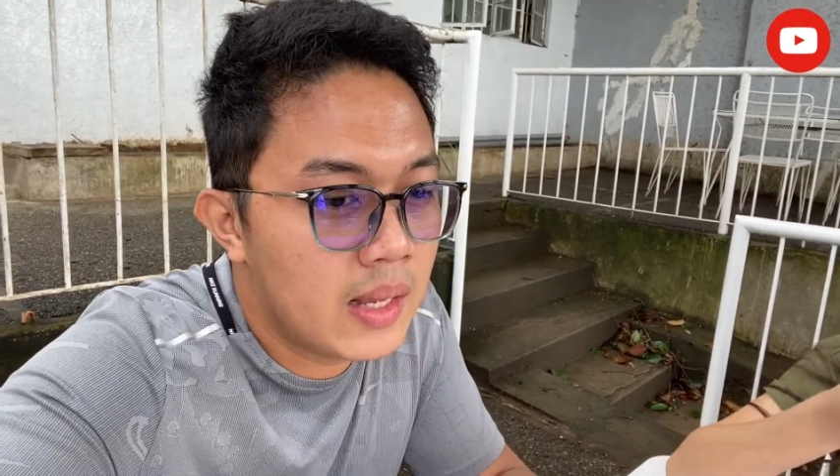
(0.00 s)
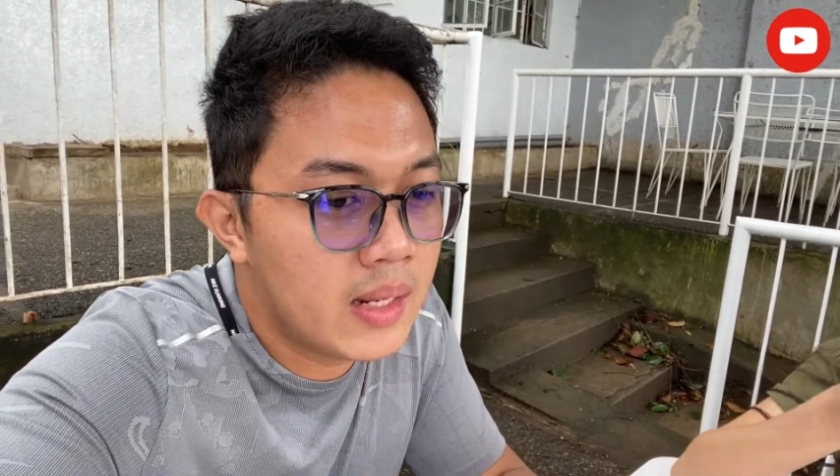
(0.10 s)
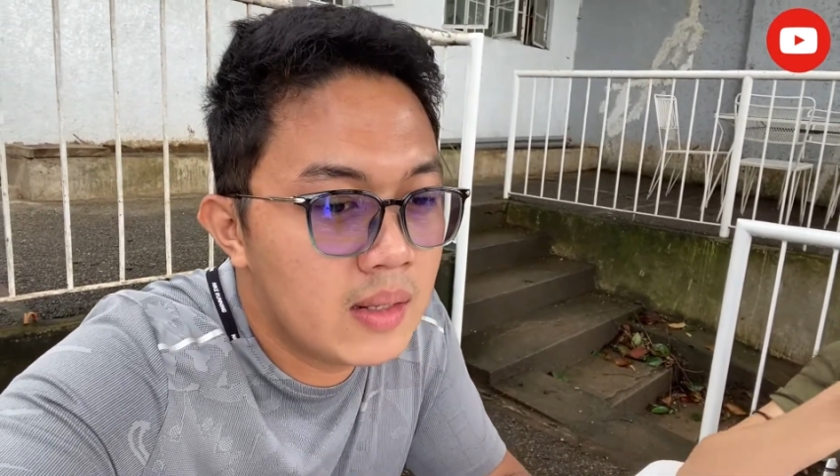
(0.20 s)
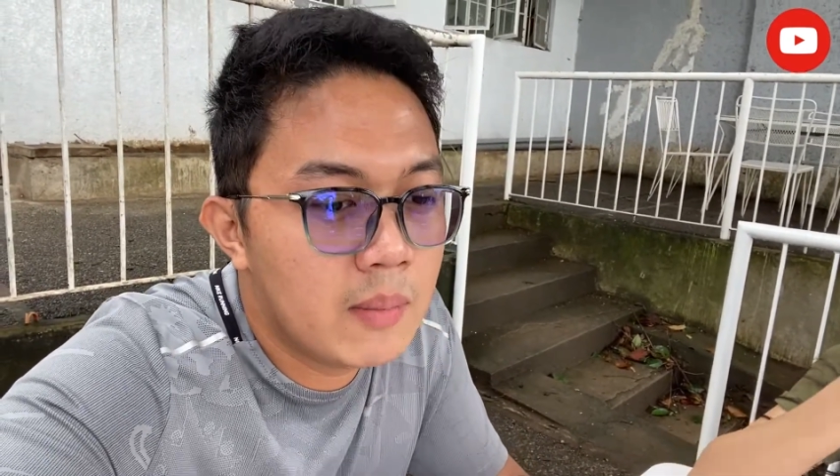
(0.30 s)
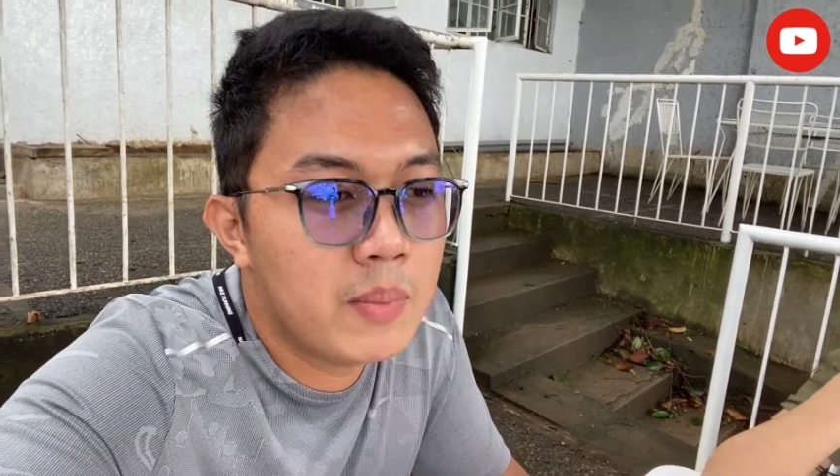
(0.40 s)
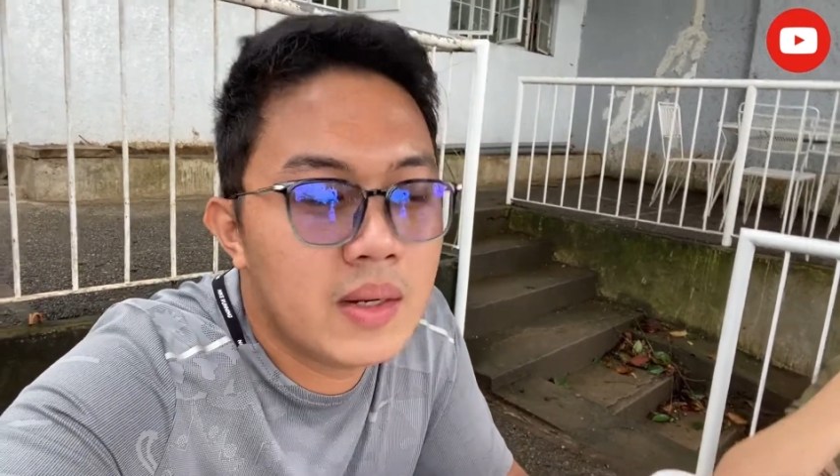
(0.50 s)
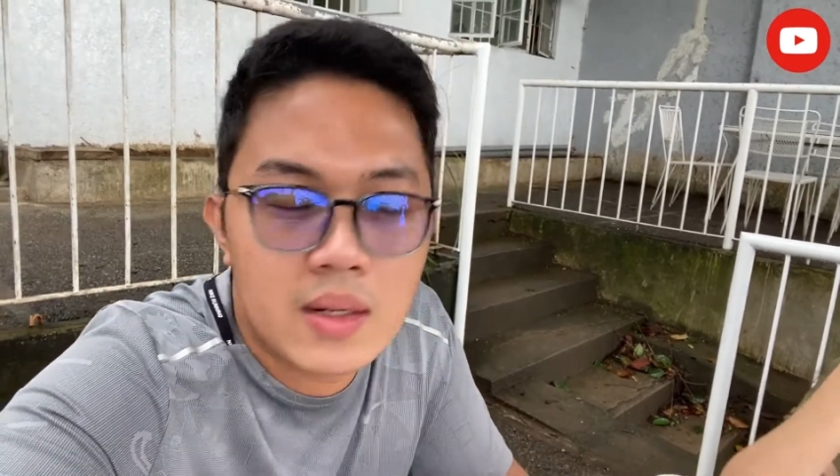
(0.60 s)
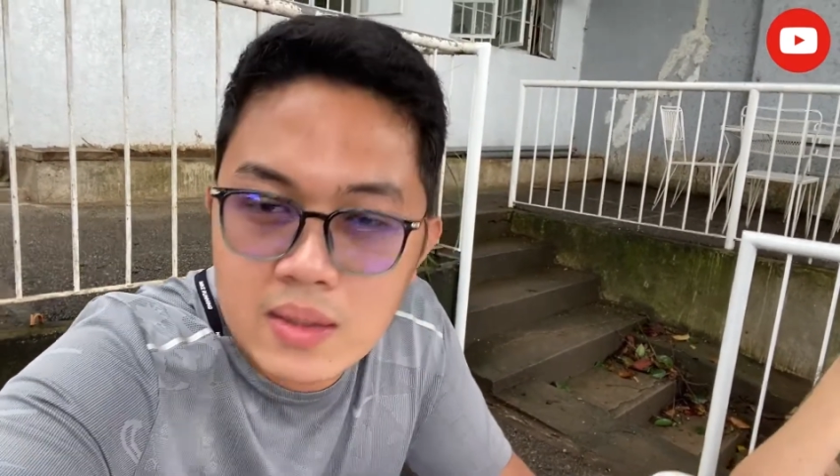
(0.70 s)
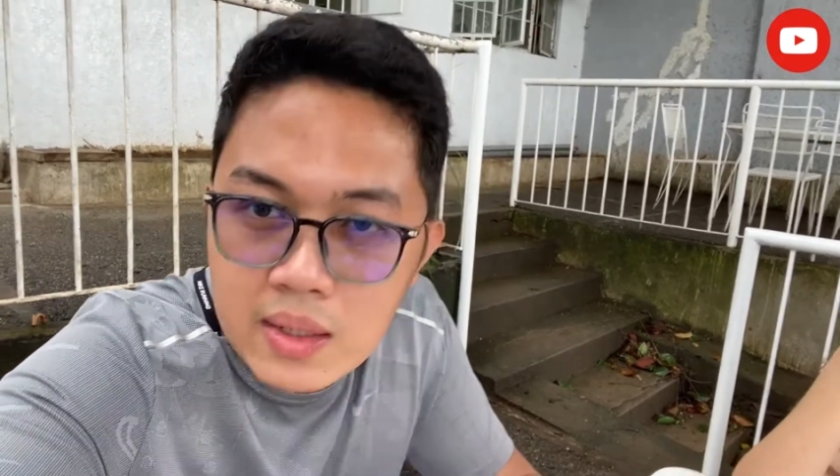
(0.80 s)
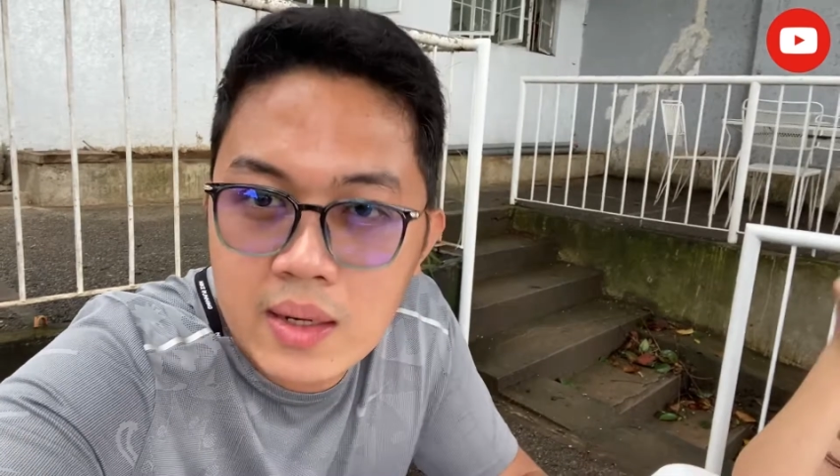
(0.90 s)
And ang
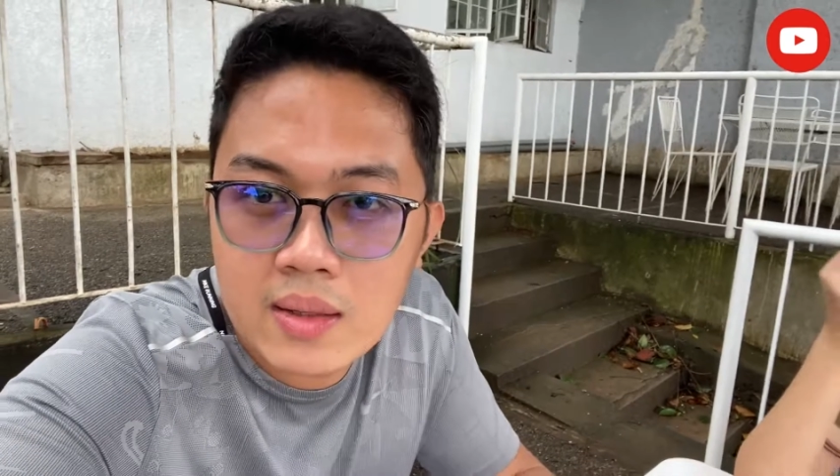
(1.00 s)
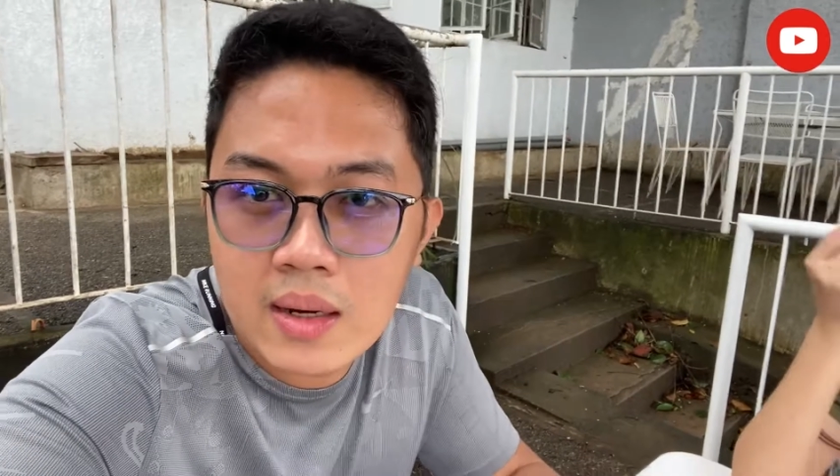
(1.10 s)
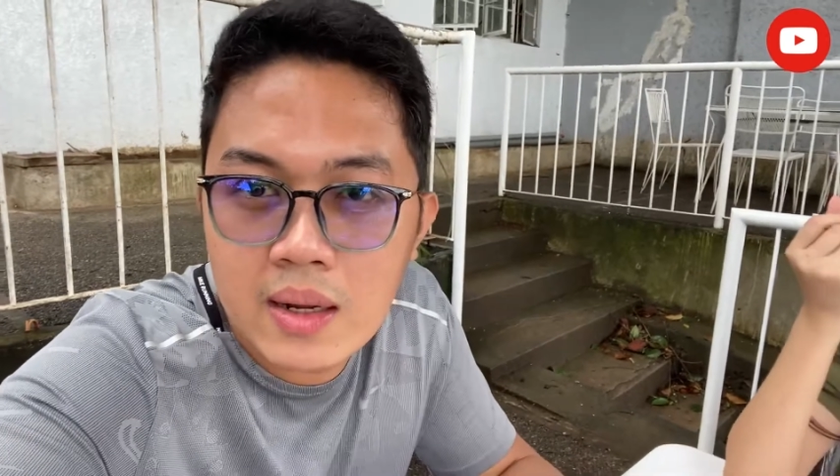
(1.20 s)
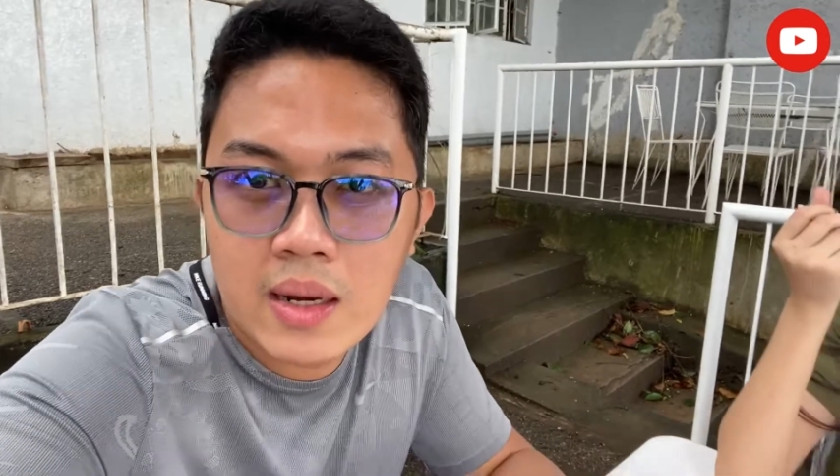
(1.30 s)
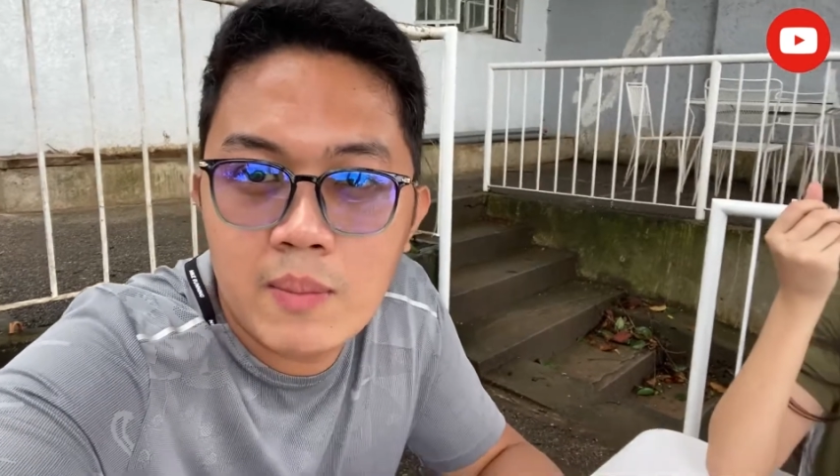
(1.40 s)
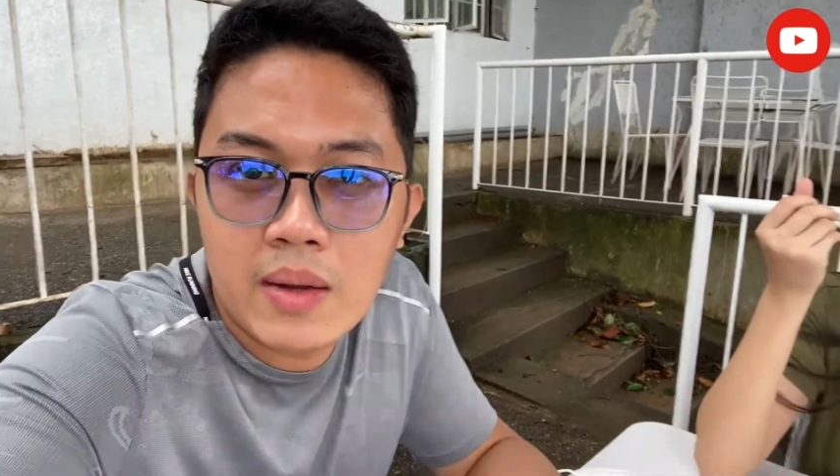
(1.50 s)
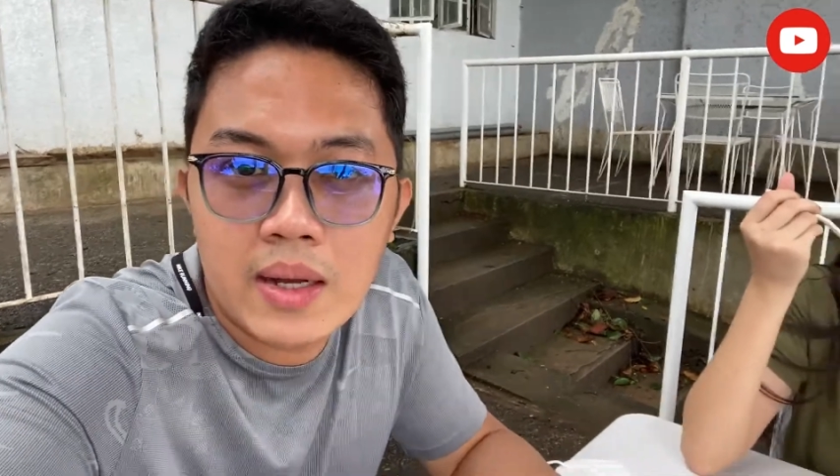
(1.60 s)
pinaka-target talaga namin